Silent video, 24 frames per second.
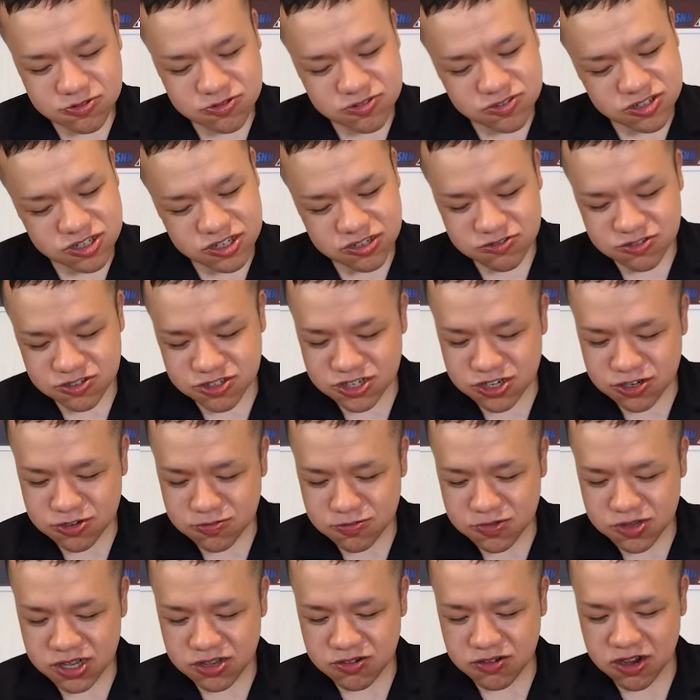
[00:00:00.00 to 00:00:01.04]
めちゃくちゃう
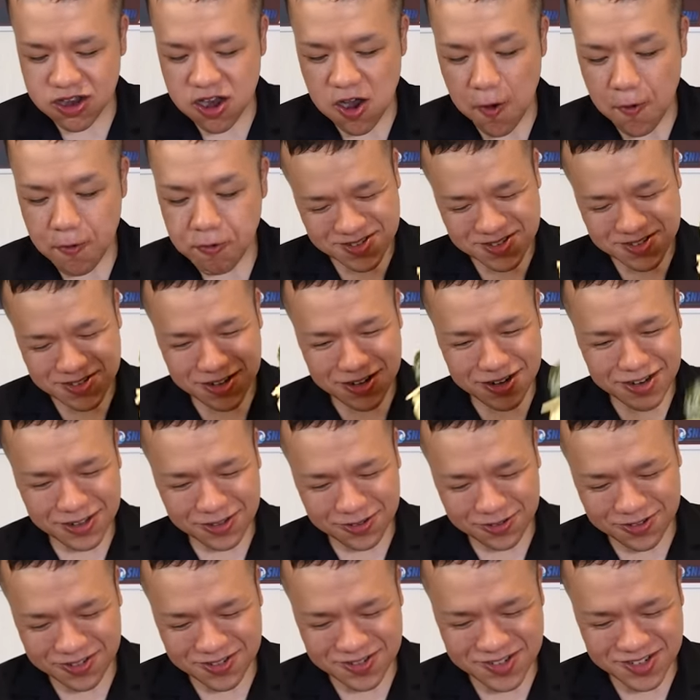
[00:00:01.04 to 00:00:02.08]
めえわ。さらっ
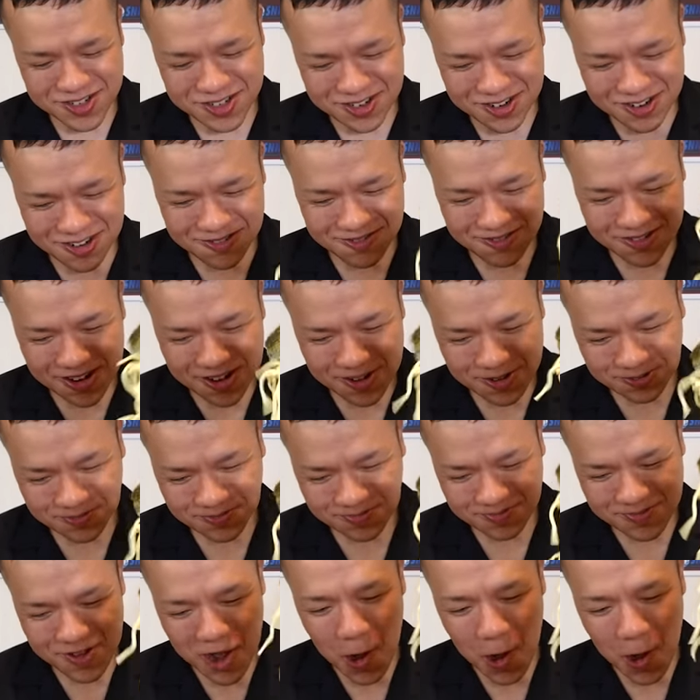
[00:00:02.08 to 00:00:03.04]
といっちゃうな、これ。